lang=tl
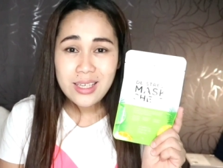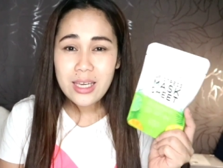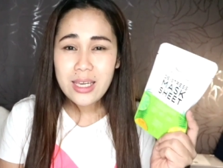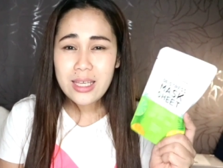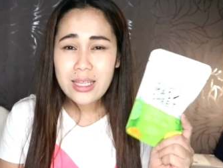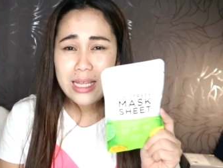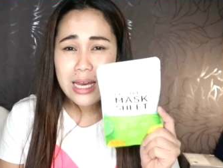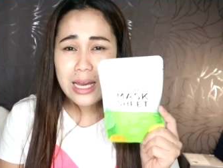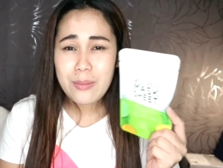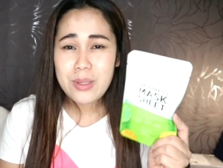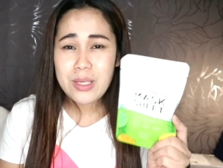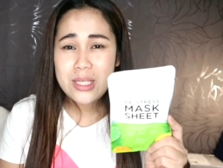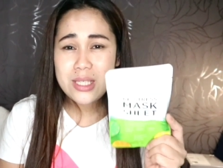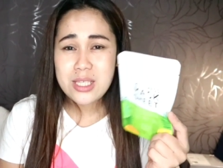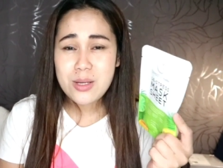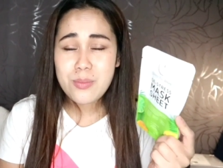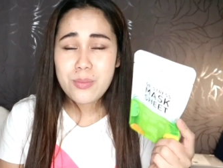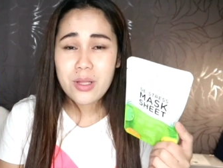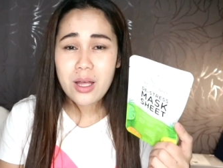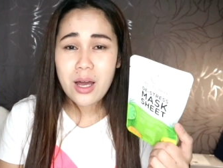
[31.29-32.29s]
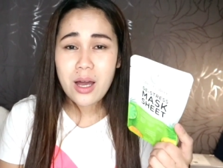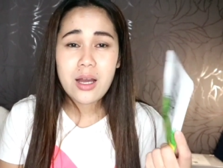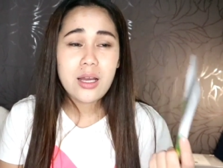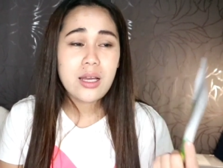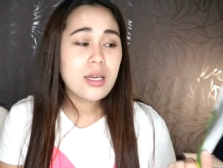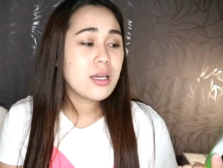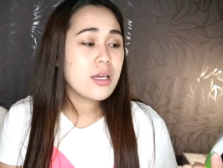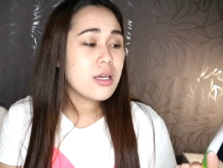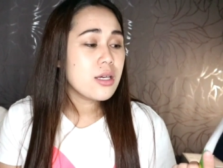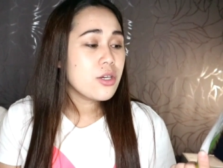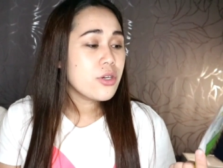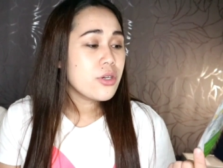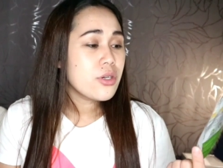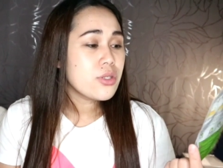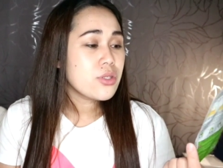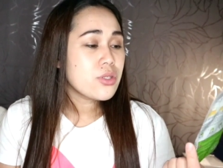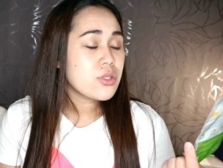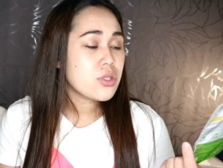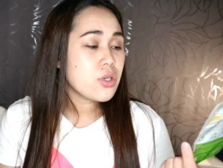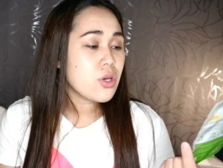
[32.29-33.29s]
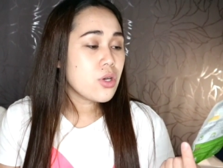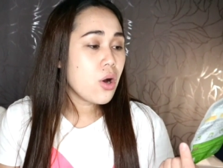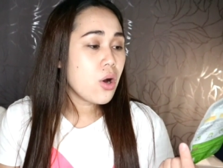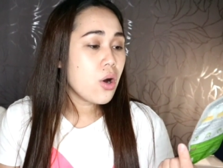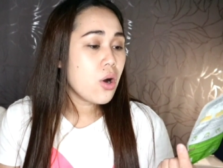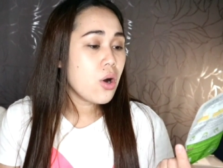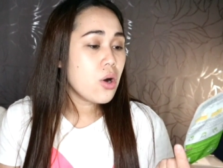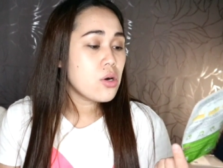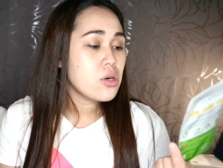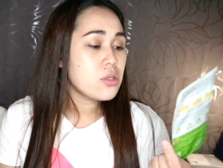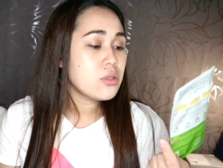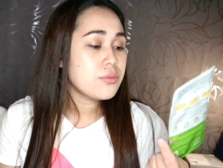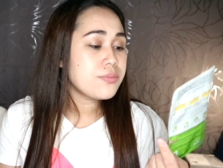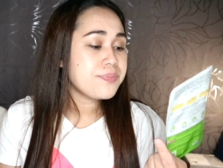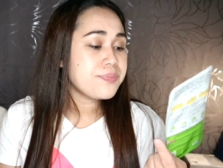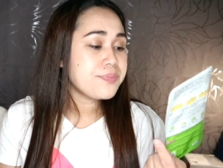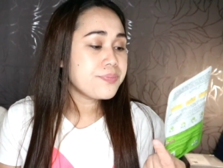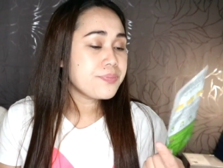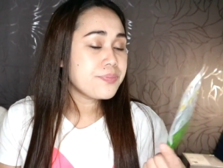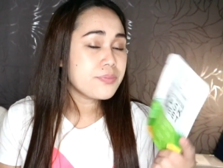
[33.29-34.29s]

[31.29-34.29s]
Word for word: ginamit sa vlog. So,